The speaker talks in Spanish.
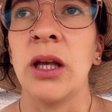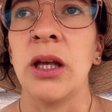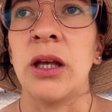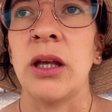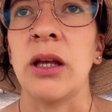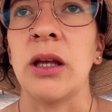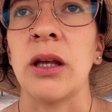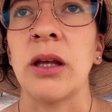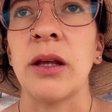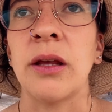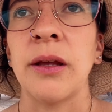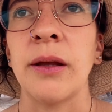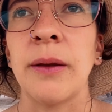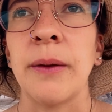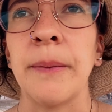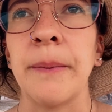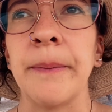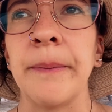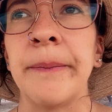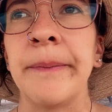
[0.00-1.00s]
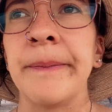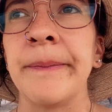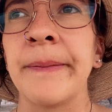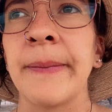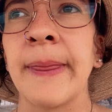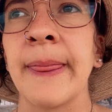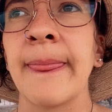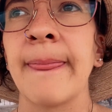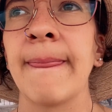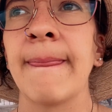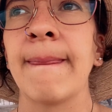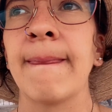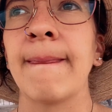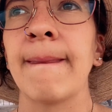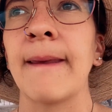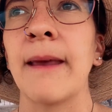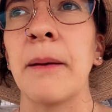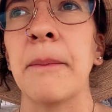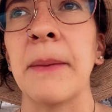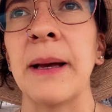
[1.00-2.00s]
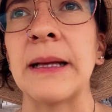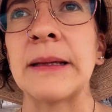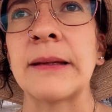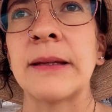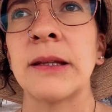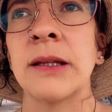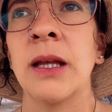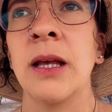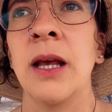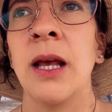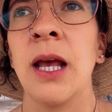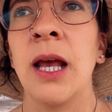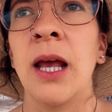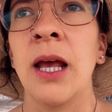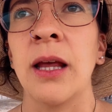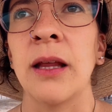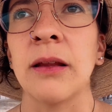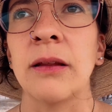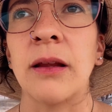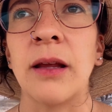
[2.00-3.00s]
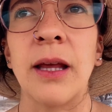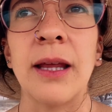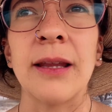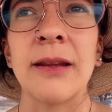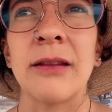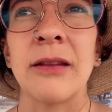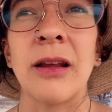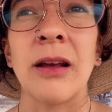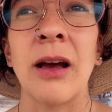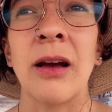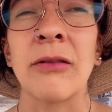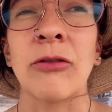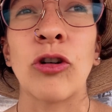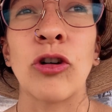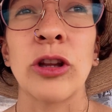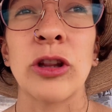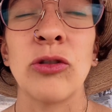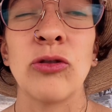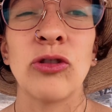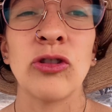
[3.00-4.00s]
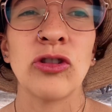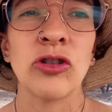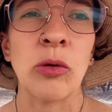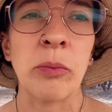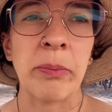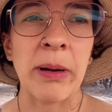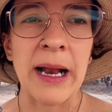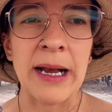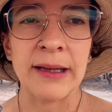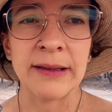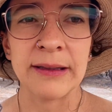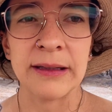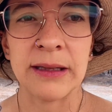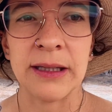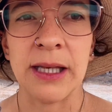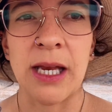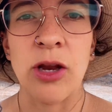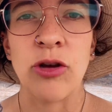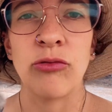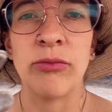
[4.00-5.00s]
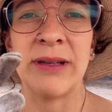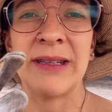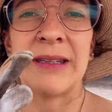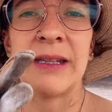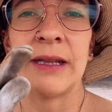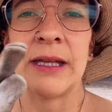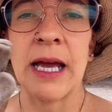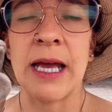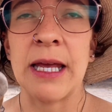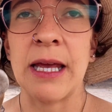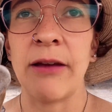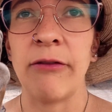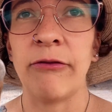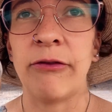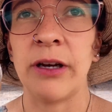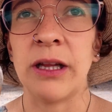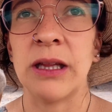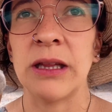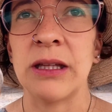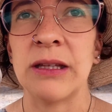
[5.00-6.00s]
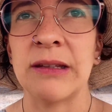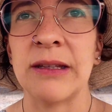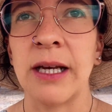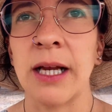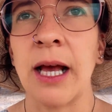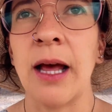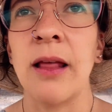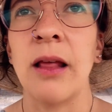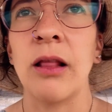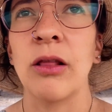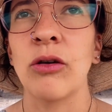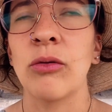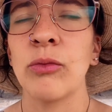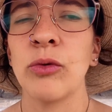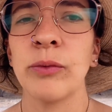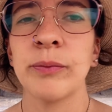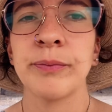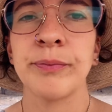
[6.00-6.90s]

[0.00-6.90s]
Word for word: Em, ¿Qué más? Eh, ah, corté unos nopales que tenían un mezquite allá enfrente, cerca del domo.